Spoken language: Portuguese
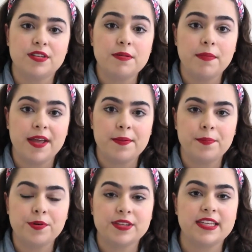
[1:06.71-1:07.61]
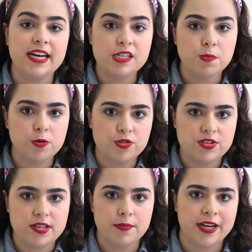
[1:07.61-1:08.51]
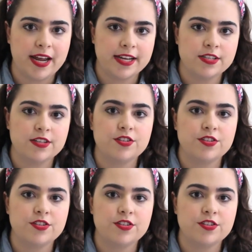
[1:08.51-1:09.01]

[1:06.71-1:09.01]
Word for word: também por três posts semanais,